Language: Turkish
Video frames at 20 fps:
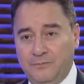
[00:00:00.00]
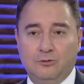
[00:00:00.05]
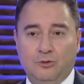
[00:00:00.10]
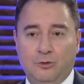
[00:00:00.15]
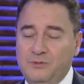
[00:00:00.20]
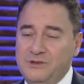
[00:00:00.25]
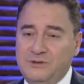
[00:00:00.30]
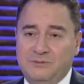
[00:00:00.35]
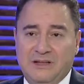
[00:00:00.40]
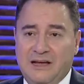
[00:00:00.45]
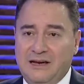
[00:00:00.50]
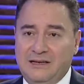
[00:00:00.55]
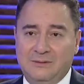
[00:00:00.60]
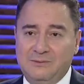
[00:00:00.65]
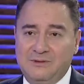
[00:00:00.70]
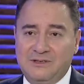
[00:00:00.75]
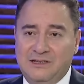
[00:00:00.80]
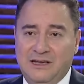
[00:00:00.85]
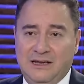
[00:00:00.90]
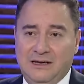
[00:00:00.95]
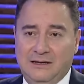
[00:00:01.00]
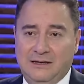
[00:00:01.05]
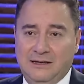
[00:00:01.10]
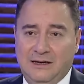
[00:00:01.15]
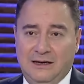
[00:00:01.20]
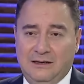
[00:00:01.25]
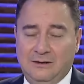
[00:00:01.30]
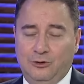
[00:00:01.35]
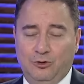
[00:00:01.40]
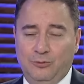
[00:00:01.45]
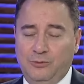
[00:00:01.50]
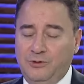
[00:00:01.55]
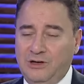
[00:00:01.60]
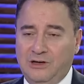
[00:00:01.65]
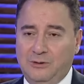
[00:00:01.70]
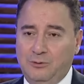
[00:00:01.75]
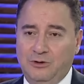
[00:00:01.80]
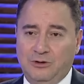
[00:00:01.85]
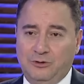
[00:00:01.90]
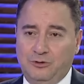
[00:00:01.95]
O bizim derdimiz değil yani. Ekonomik
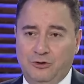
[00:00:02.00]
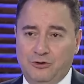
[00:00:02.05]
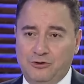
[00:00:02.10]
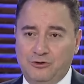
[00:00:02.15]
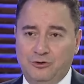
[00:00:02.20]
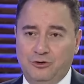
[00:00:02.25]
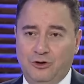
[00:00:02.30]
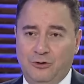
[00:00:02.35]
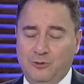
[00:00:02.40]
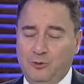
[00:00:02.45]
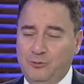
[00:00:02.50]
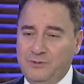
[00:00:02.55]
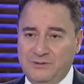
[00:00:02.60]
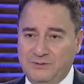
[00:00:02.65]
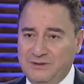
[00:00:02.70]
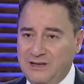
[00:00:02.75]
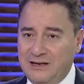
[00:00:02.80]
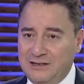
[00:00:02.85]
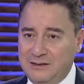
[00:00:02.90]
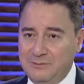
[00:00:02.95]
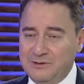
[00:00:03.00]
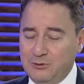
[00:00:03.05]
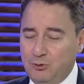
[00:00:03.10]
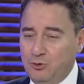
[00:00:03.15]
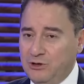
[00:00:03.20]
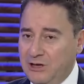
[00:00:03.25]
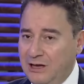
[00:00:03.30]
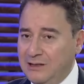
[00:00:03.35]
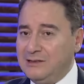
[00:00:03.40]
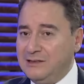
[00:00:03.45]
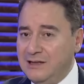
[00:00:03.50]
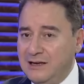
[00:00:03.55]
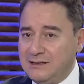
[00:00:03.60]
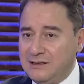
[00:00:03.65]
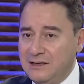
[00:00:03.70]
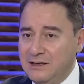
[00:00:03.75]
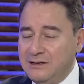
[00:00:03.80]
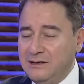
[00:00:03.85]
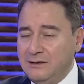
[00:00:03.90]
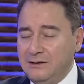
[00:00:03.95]
rakip olarak görsün görmüyor. O bizim derdimiz O kendi
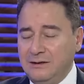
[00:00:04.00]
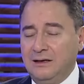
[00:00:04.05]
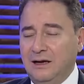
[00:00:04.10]
dertleri.